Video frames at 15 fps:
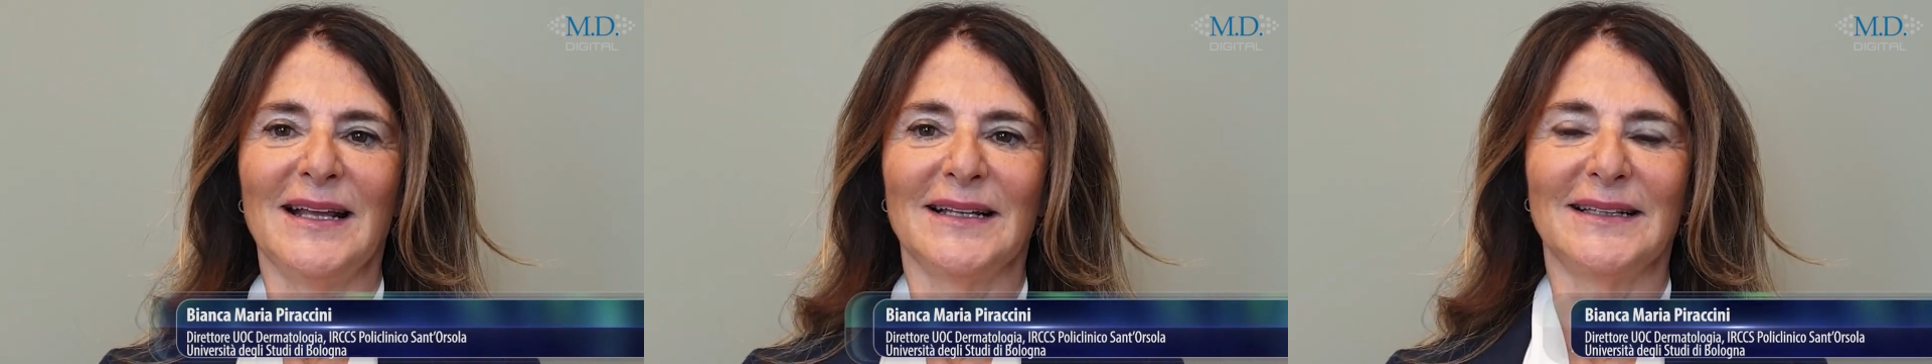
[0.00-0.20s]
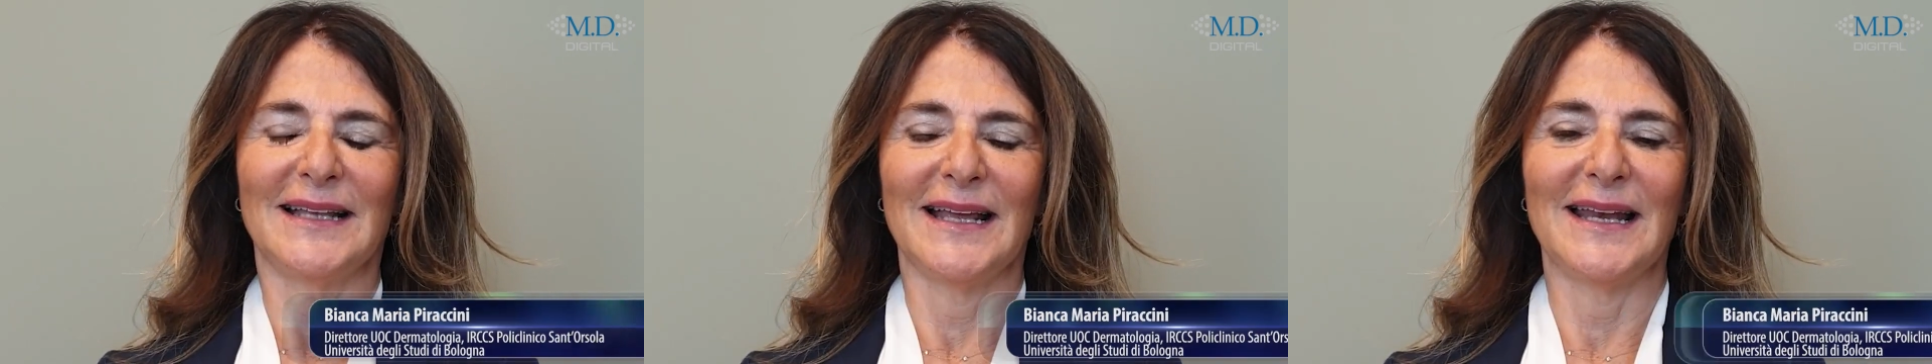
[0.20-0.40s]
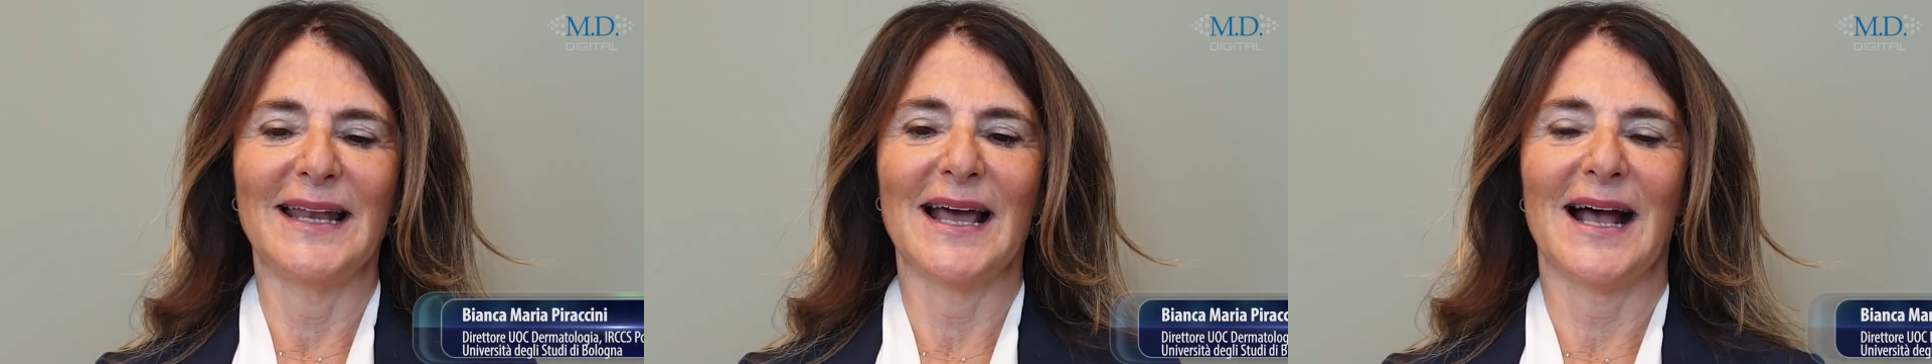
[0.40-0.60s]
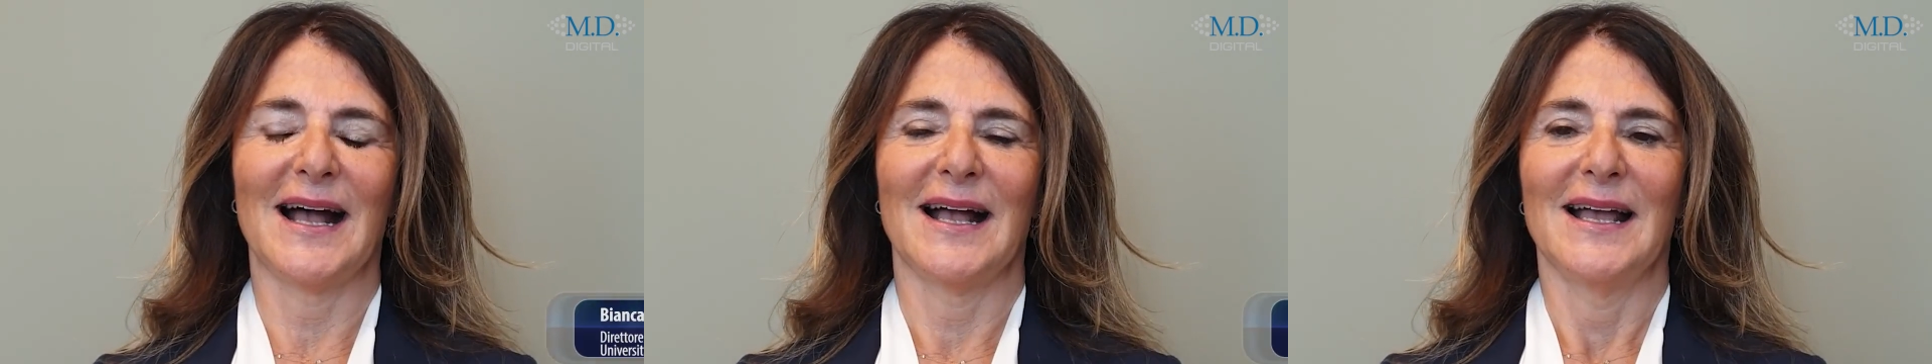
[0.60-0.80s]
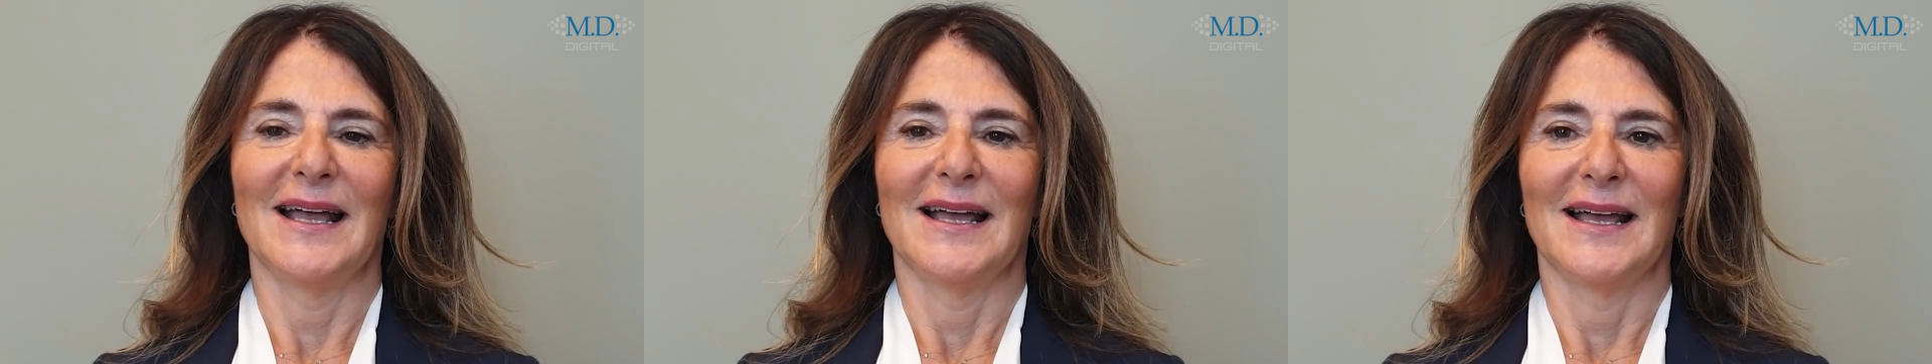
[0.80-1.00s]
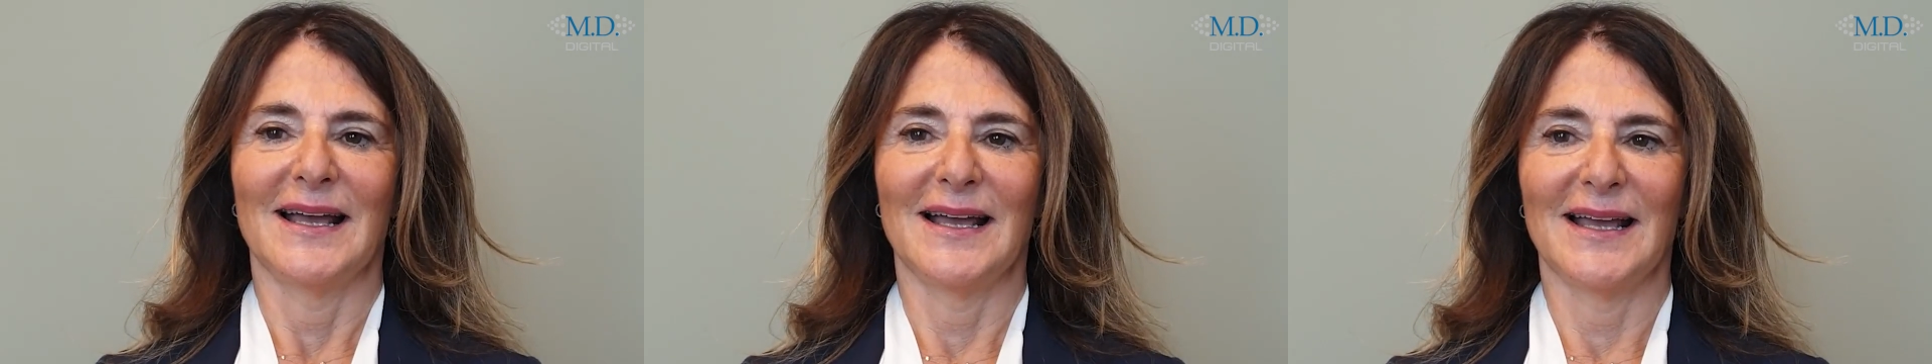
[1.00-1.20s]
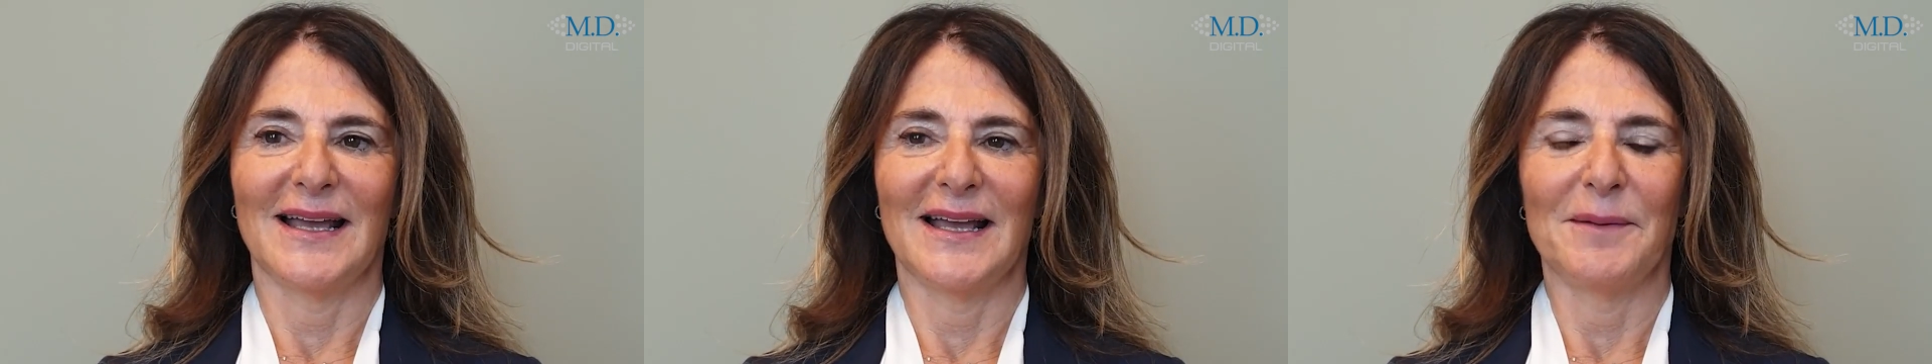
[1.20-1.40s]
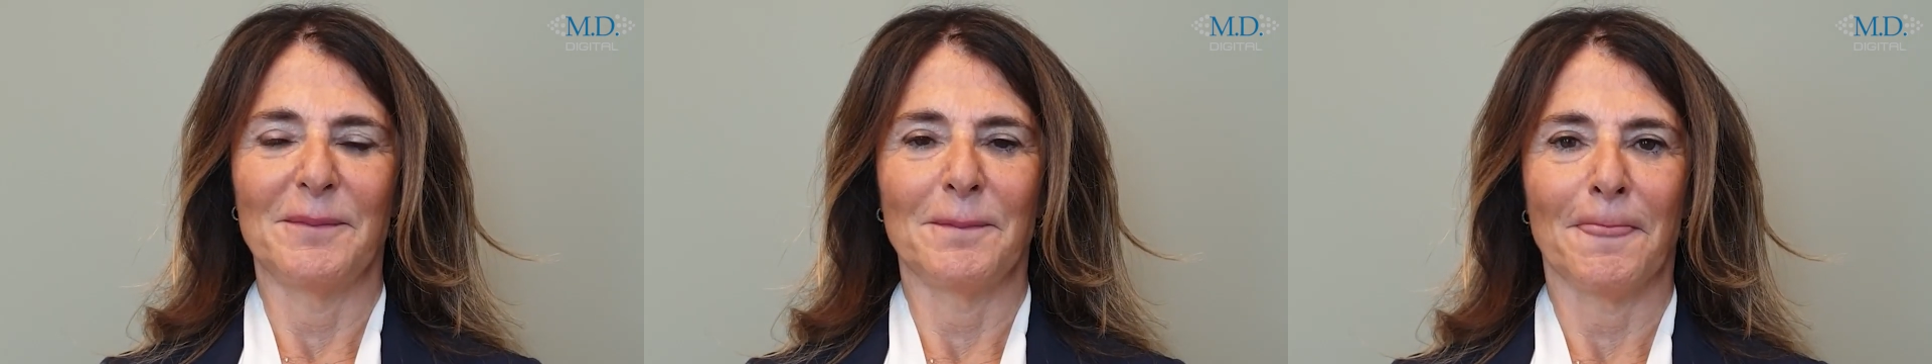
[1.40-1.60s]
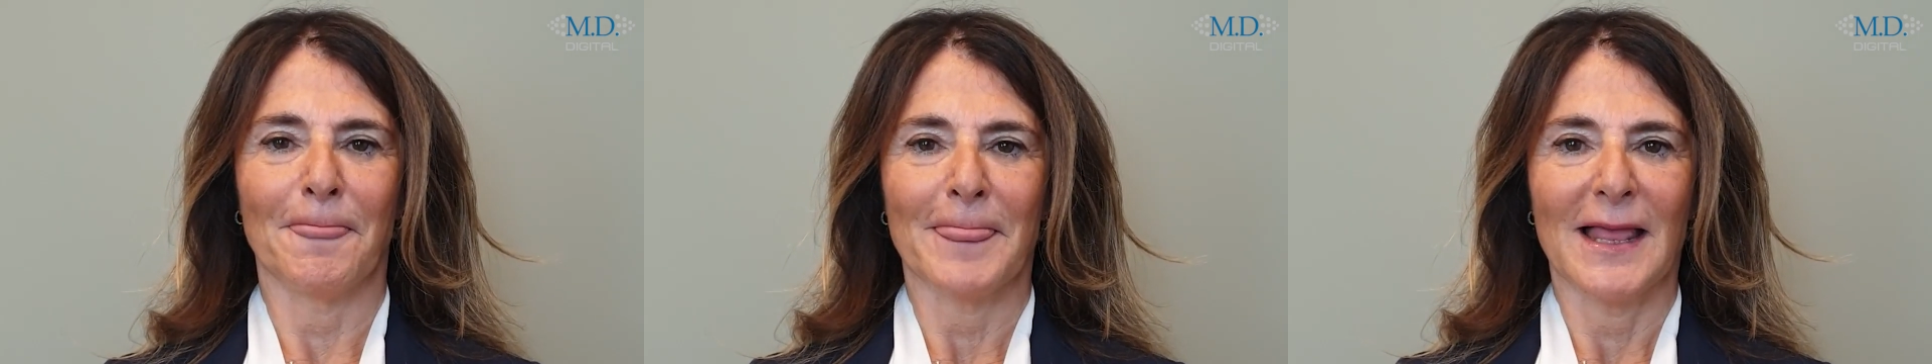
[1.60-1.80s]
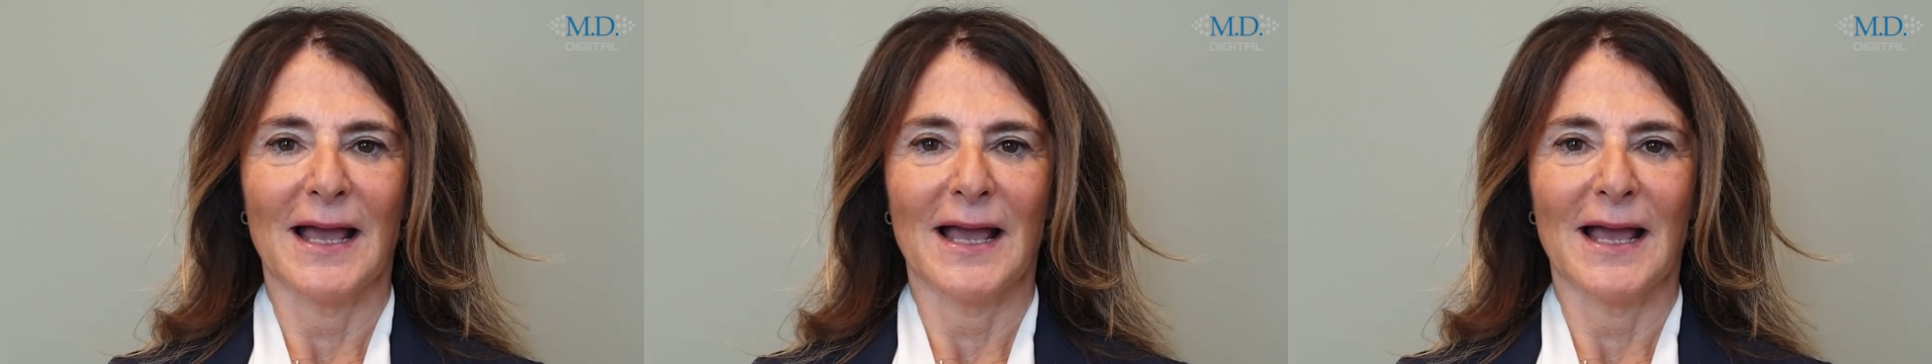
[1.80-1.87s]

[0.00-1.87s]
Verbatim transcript: della ehm,